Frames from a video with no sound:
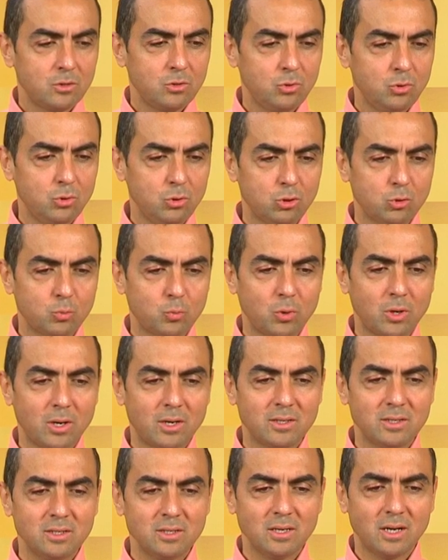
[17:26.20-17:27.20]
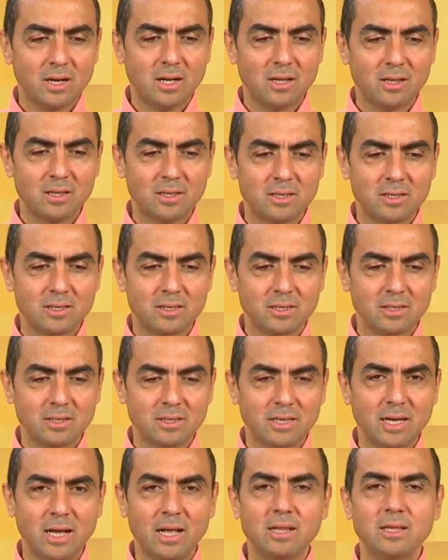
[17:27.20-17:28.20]
100 puanı aldı.
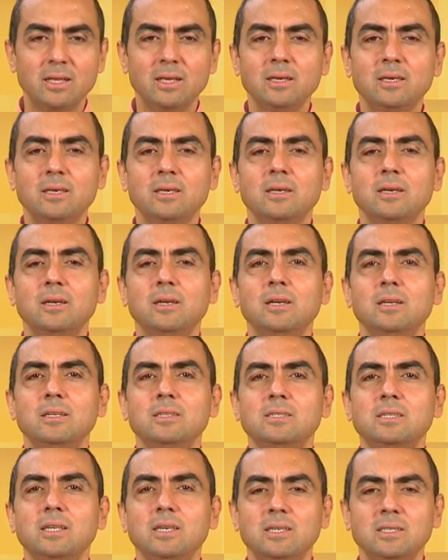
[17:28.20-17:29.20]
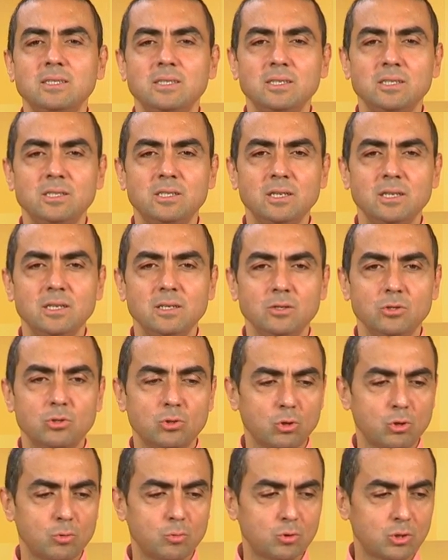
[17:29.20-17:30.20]
Geldik 8.
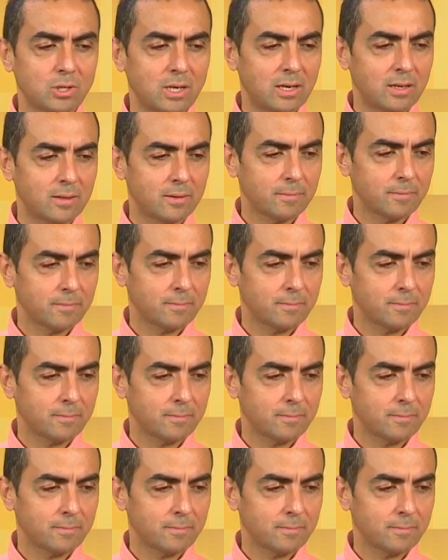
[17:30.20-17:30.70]
sorumuza.